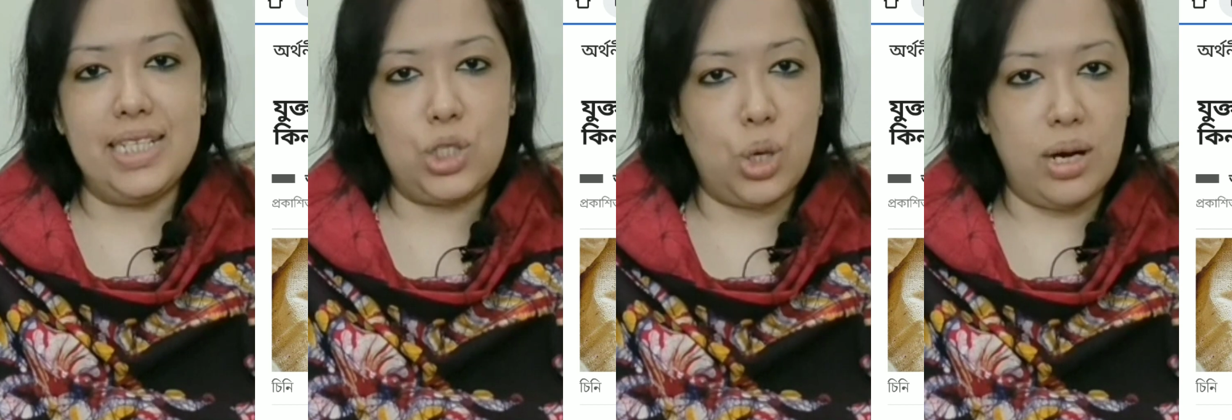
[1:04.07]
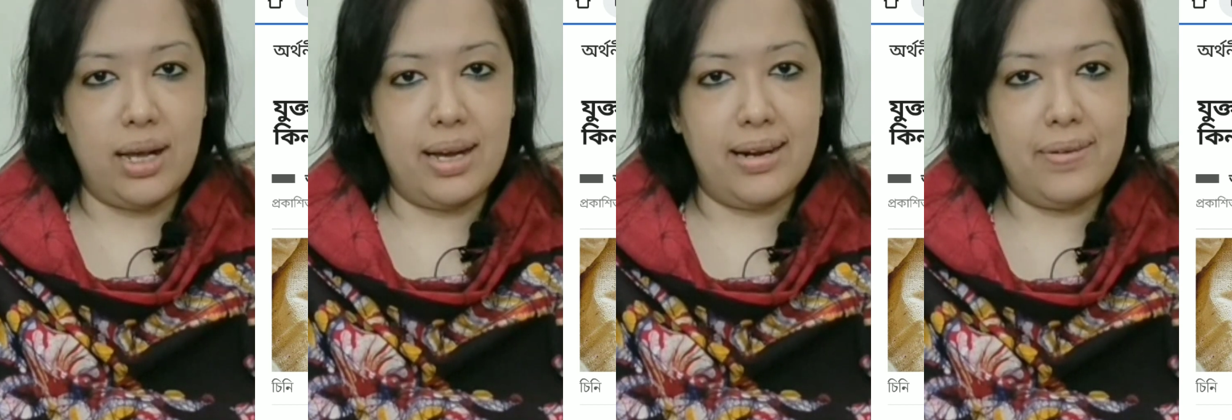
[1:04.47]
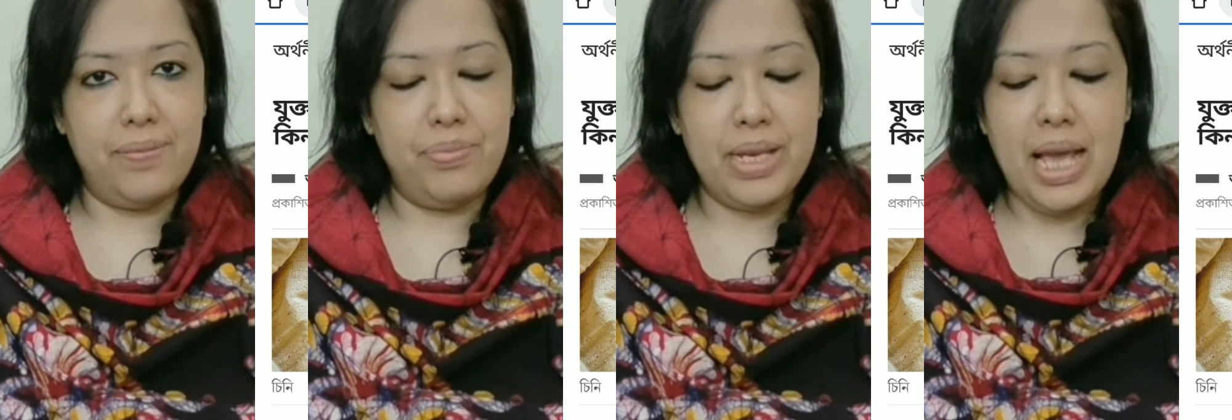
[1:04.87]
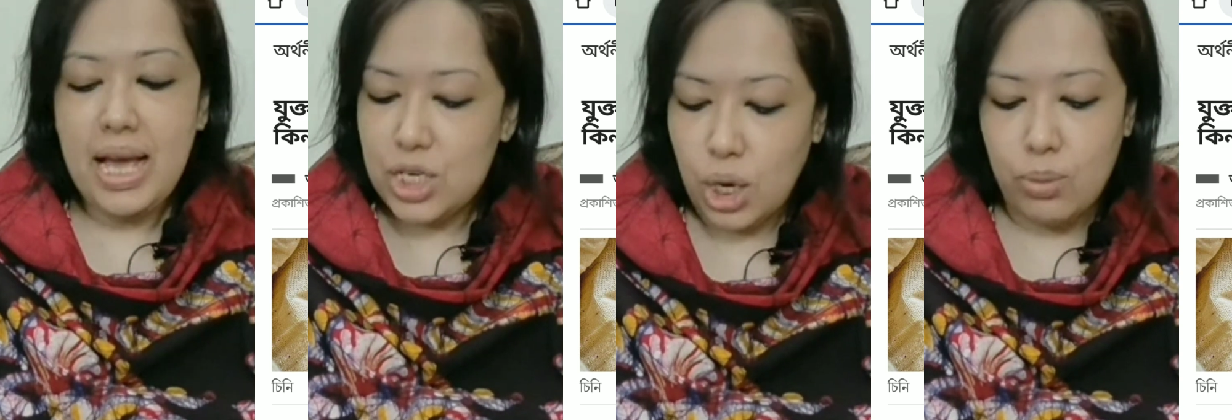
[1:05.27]
সরকার
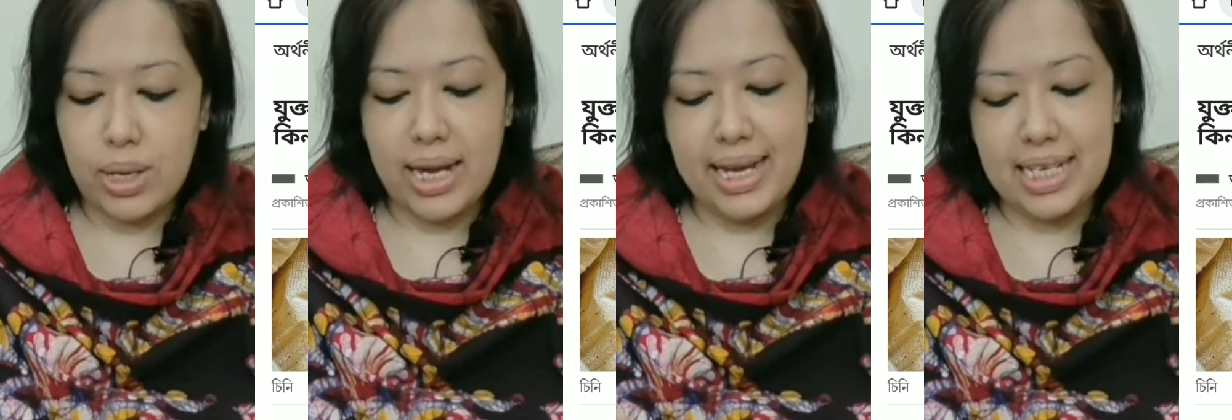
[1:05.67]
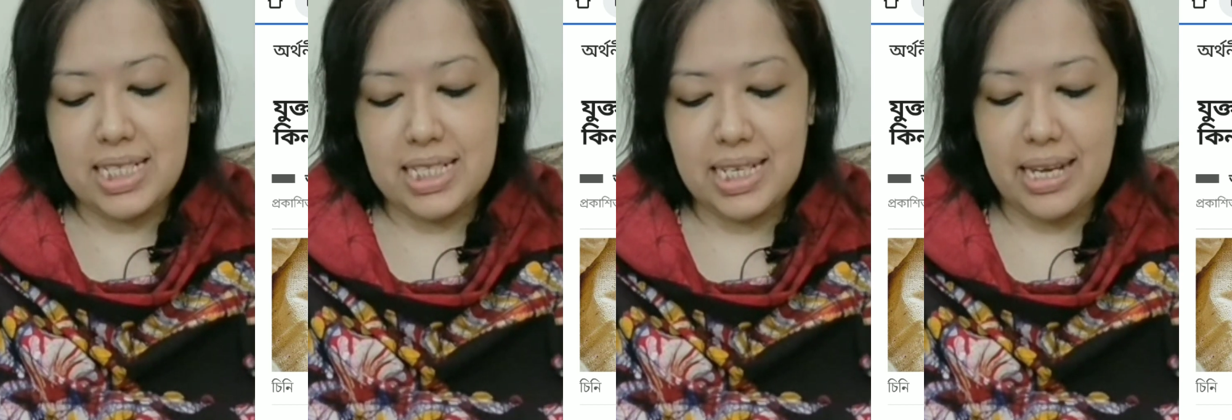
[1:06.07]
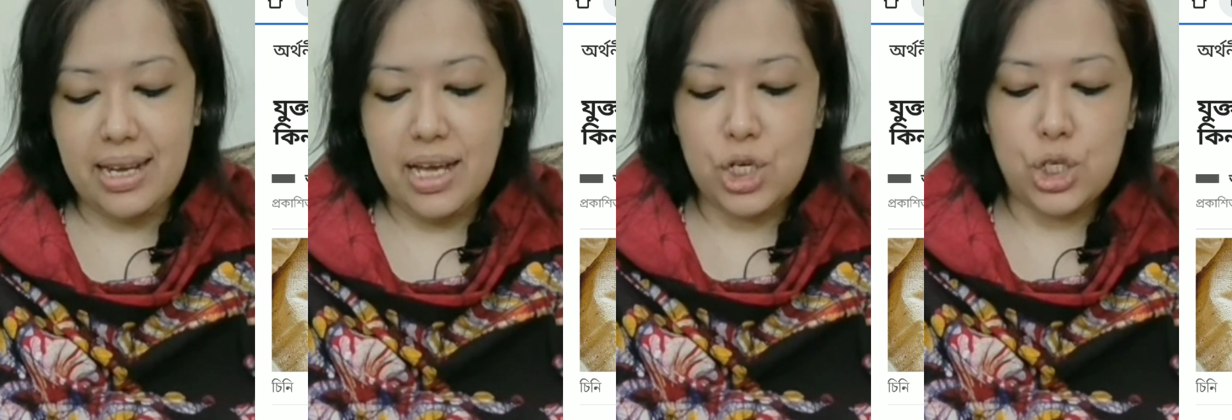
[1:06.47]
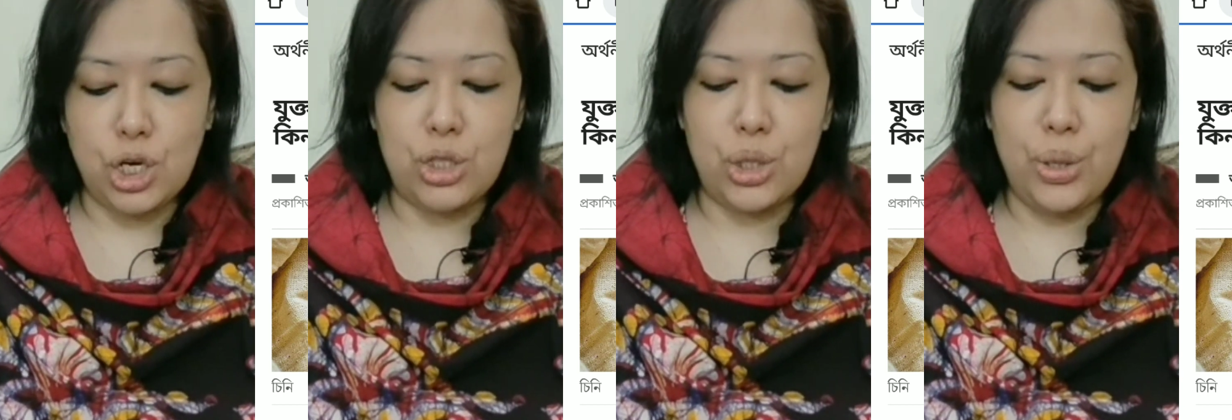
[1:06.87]
সমকালে এসছে
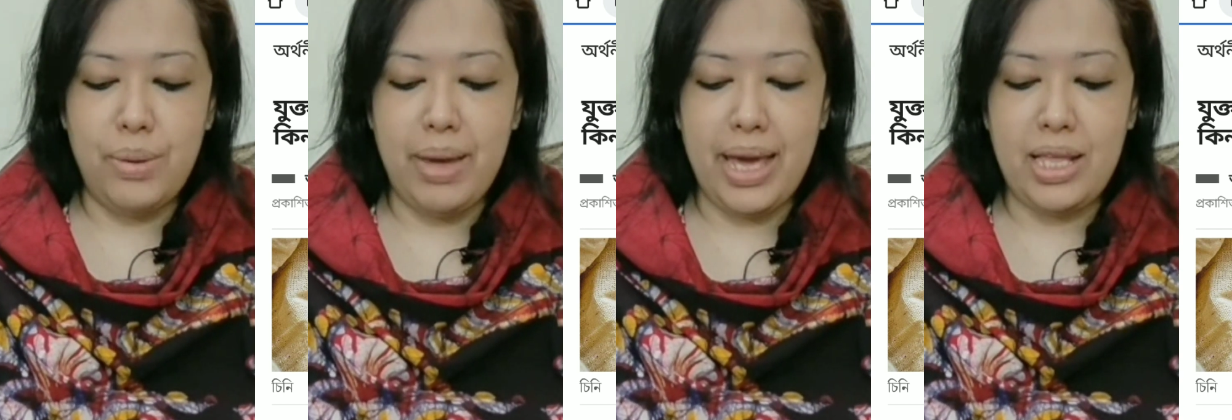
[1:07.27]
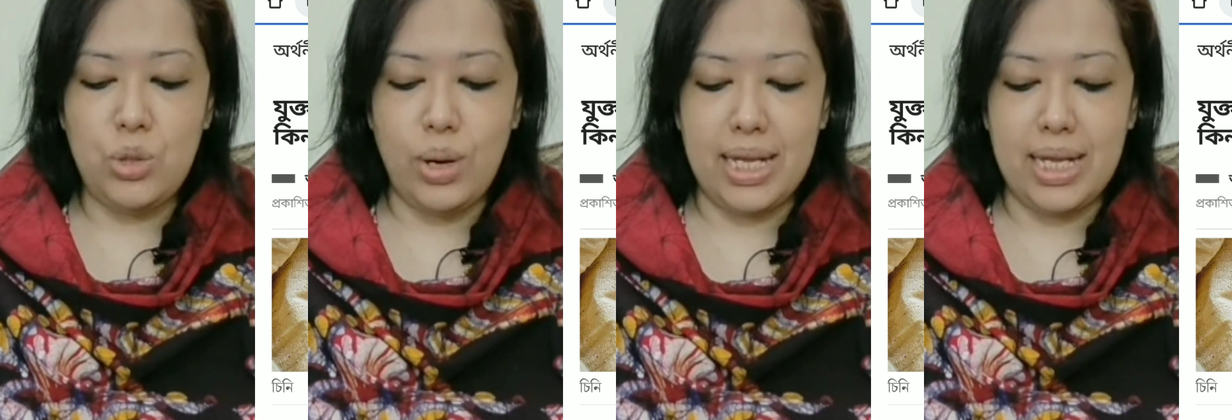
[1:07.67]
সতেরোই মে দু